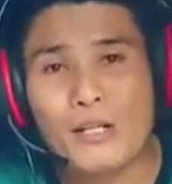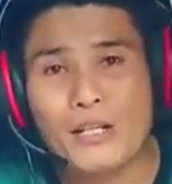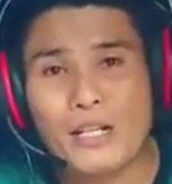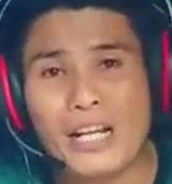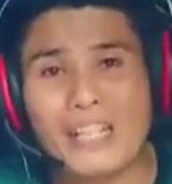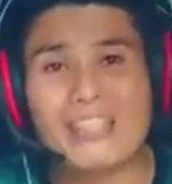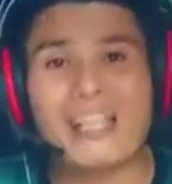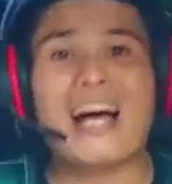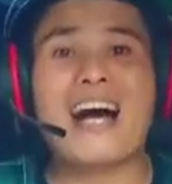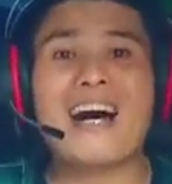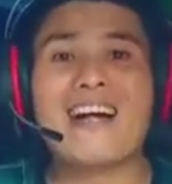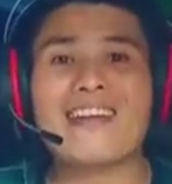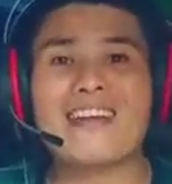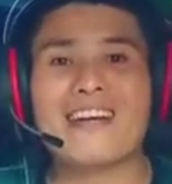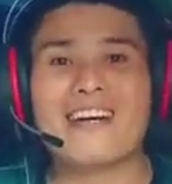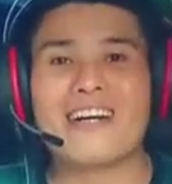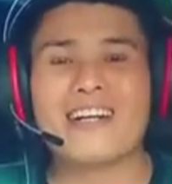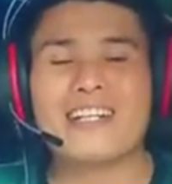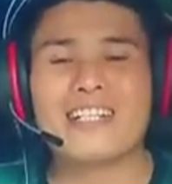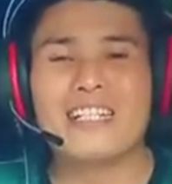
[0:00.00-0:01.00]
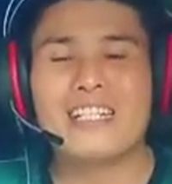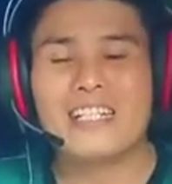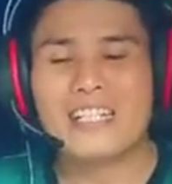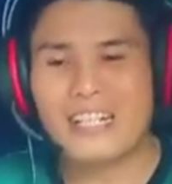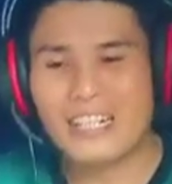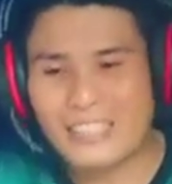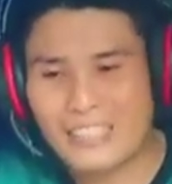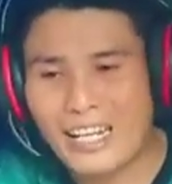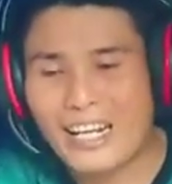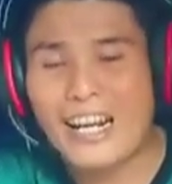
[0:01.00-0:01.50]
kata Allah,
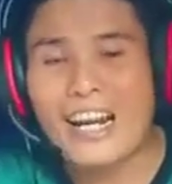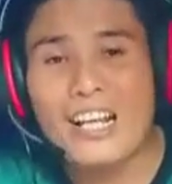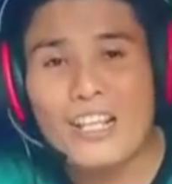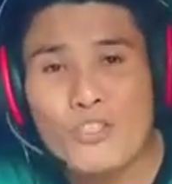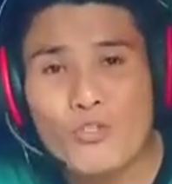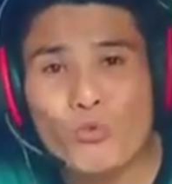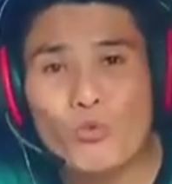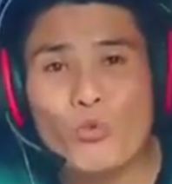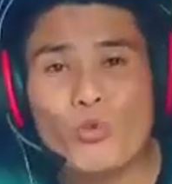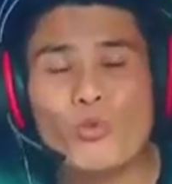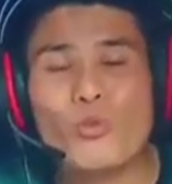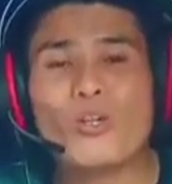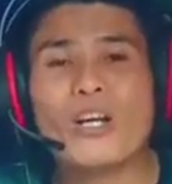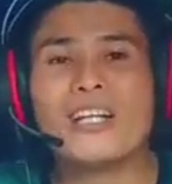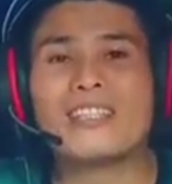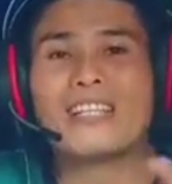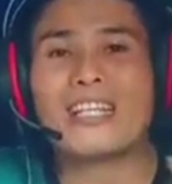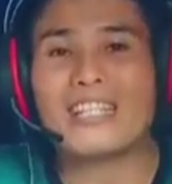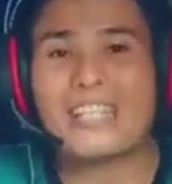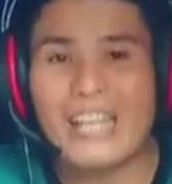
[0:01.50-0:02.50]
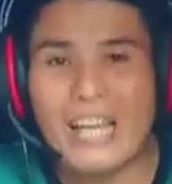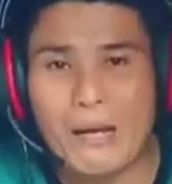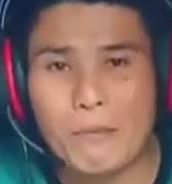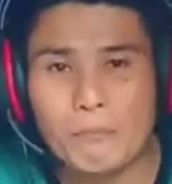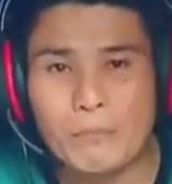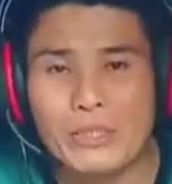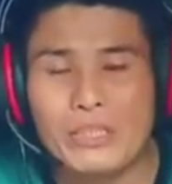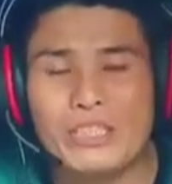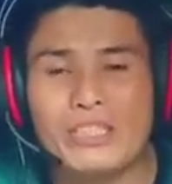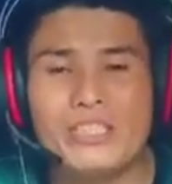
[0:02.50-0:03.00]
kata Rasul, kata
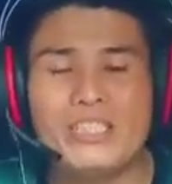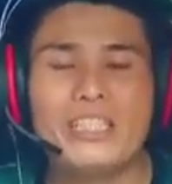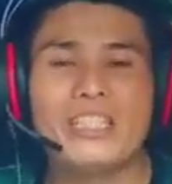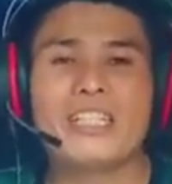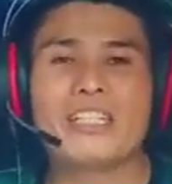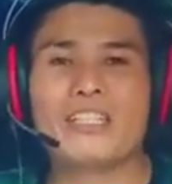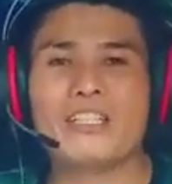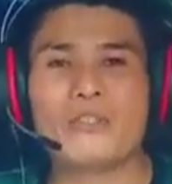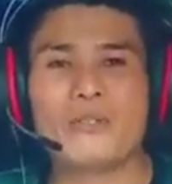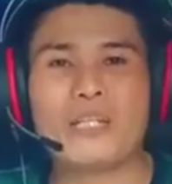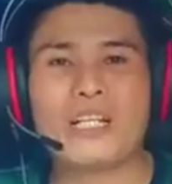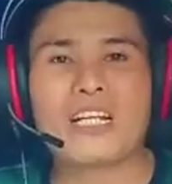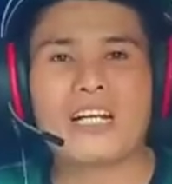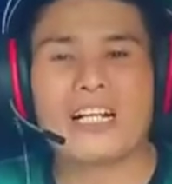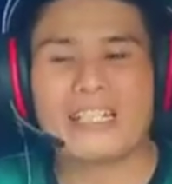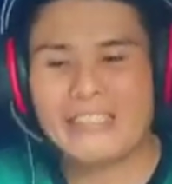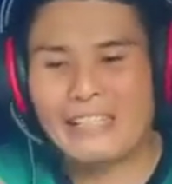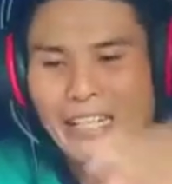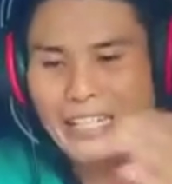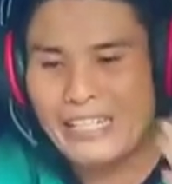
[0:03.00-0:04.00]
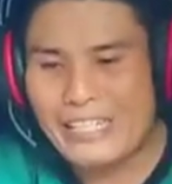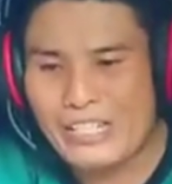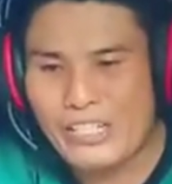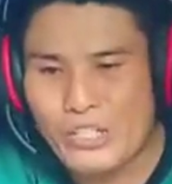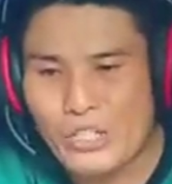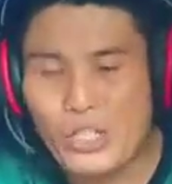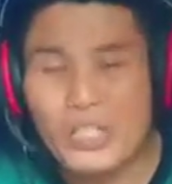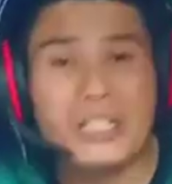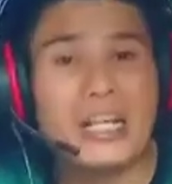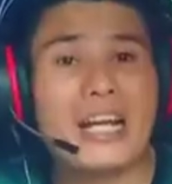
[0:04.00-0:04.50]
Nabi gitu ya, kata
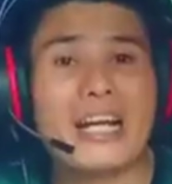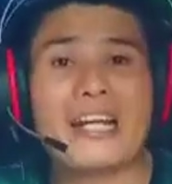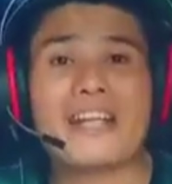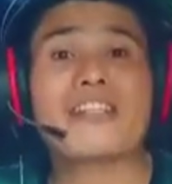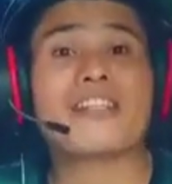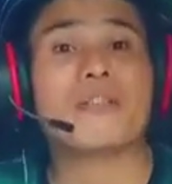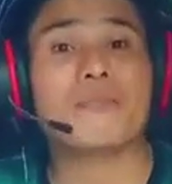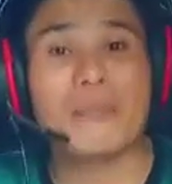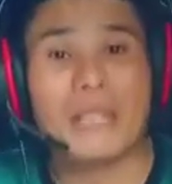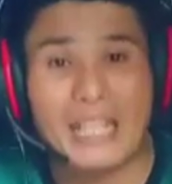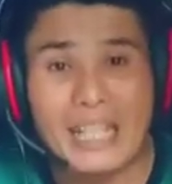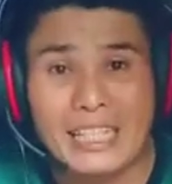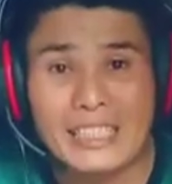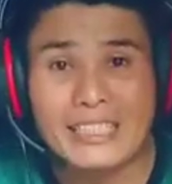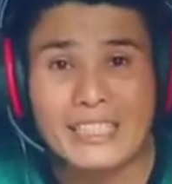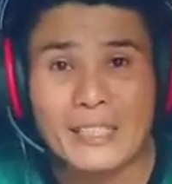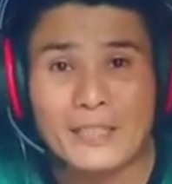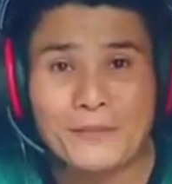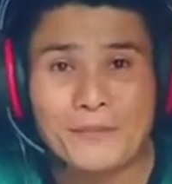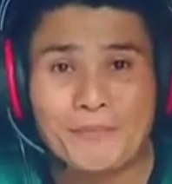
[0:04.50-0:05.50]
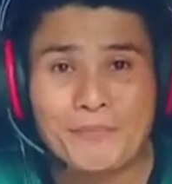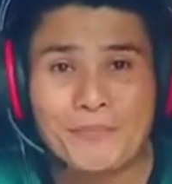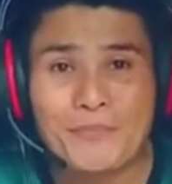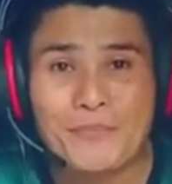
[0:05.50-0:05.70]
Injil dan lain sebagainya.